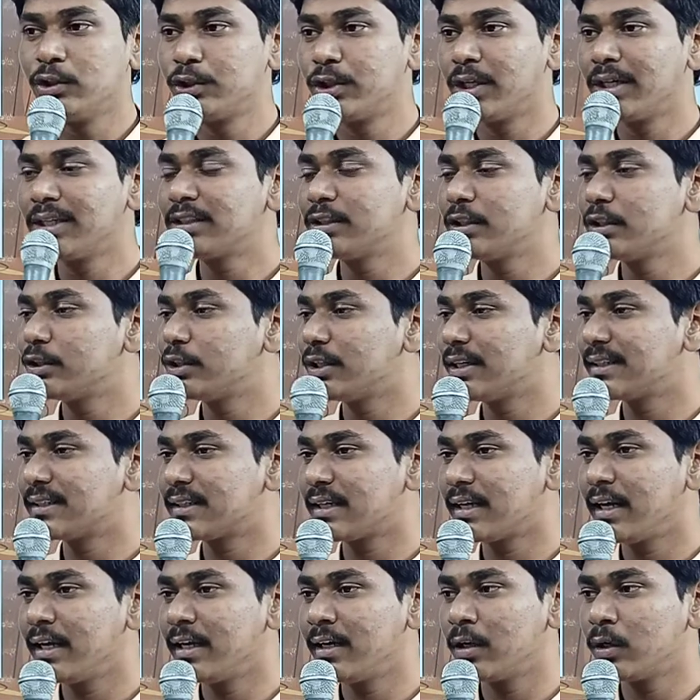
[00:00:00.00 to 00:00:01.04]
శక్తి
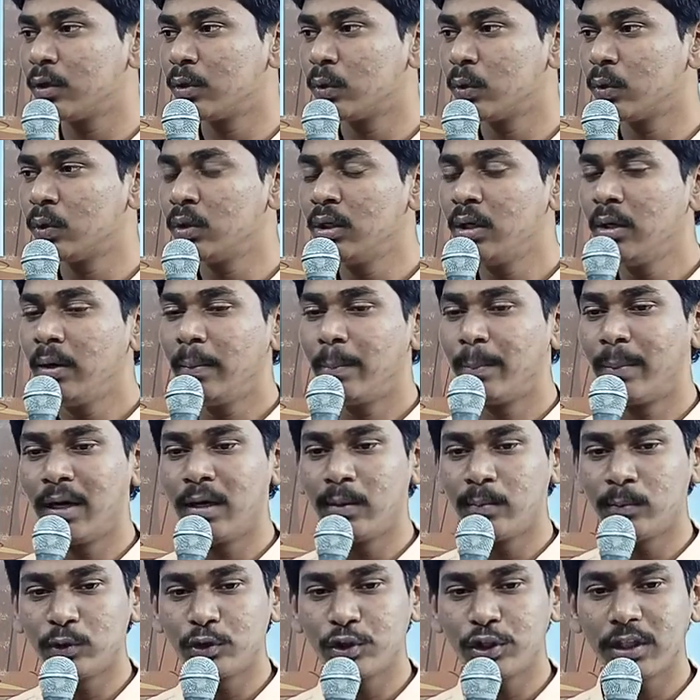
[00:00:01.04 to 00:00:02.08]
చేతనైనను
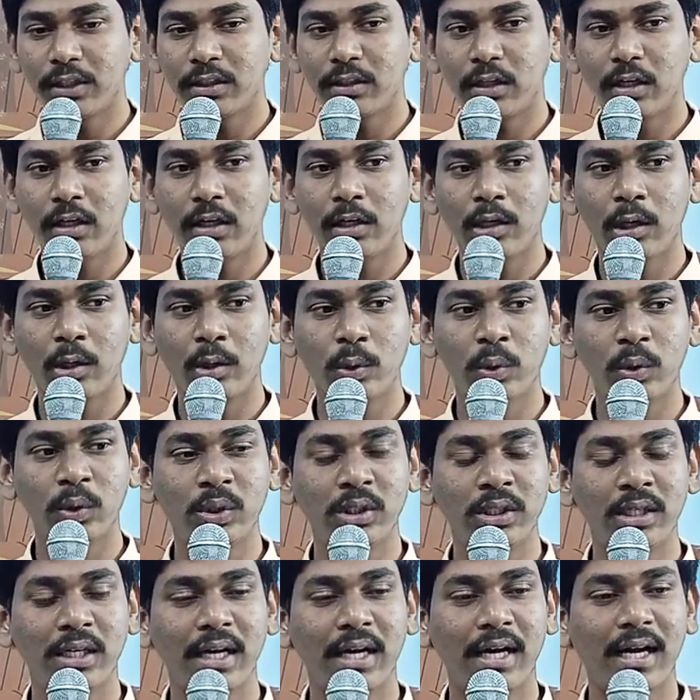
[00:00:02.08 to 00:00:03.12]
బలము చేతనైనను
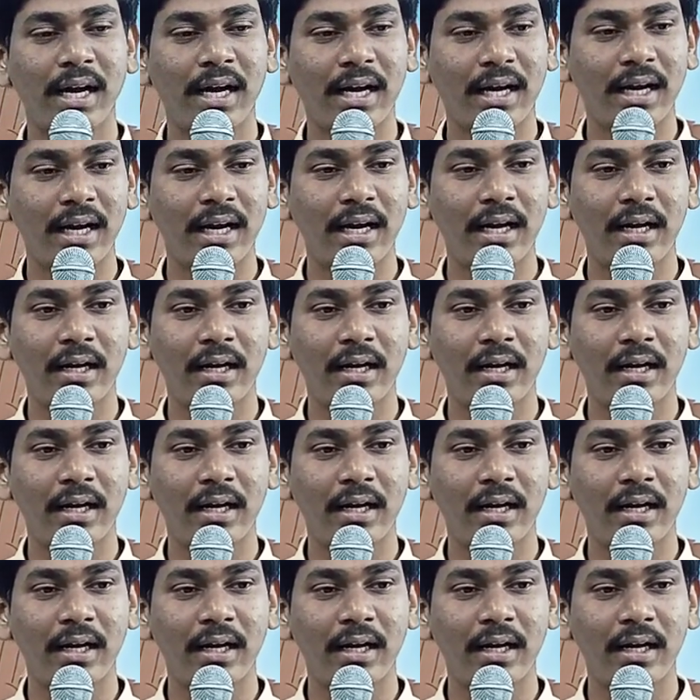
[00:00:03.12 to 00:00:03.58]
కాక